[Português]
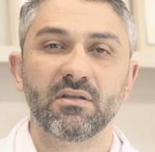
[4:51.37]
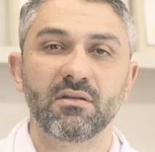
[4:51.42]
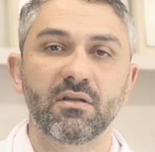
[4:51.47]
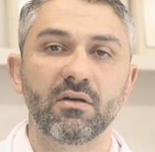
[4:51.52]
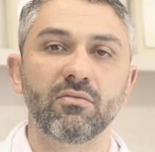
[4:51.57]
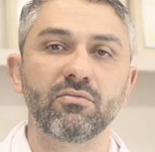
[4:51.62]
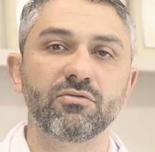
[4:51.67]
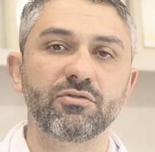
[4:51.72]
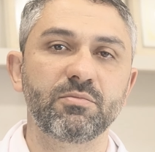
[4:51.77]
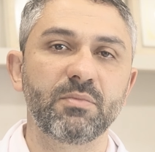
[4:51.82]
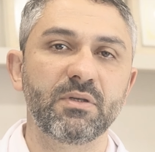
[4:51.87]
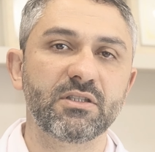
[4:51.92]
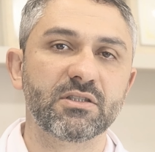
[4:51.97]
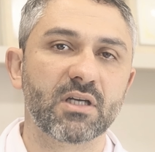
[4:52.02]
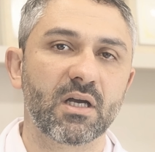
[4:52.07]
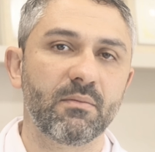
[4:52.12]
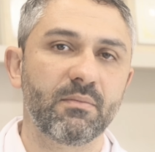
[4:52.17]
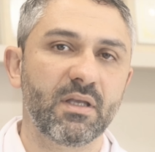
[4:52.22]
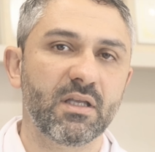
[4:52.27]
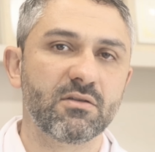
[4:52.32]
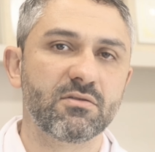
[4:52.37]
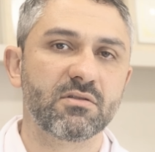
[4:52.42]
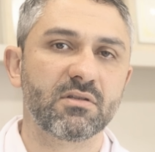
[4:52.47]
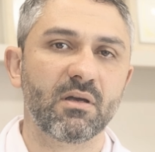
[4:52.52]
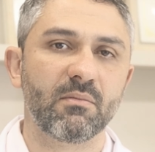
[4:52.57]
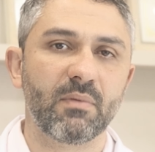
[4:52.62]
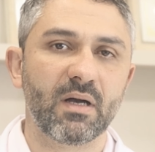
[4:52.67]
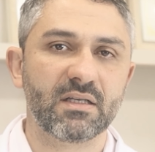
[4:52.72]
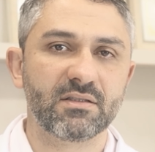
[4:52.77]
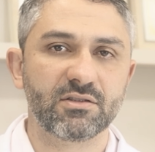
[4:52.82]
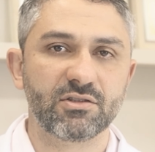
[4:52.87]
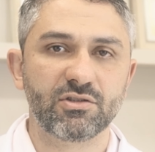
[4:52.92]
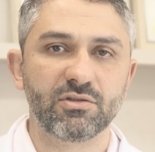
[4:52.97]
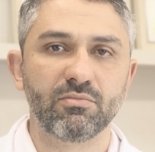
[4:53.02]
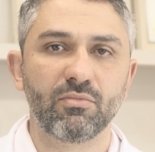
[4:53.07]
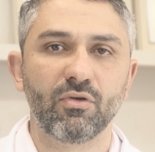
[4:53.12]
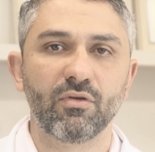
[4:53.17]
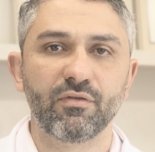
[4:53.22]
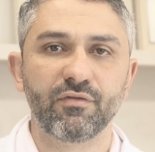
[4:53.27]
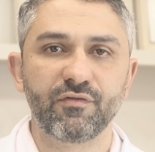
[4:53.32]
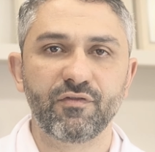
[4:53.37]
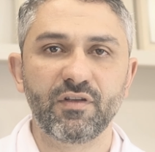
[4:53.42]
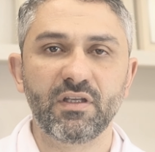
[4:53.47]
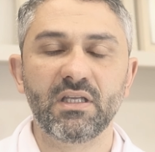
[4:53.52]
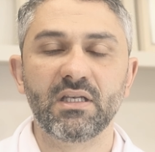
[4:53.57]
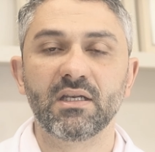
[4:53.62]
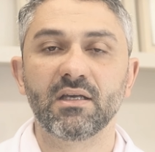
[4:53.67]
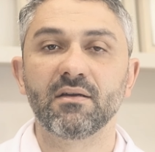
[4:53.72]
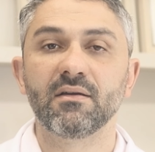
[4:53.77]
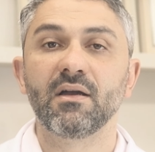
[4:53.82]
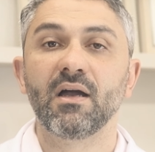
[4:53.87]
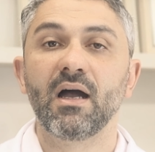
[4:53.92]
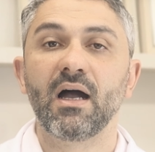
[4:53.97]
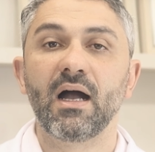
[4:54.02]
Então, os medicamentos à base de morfina,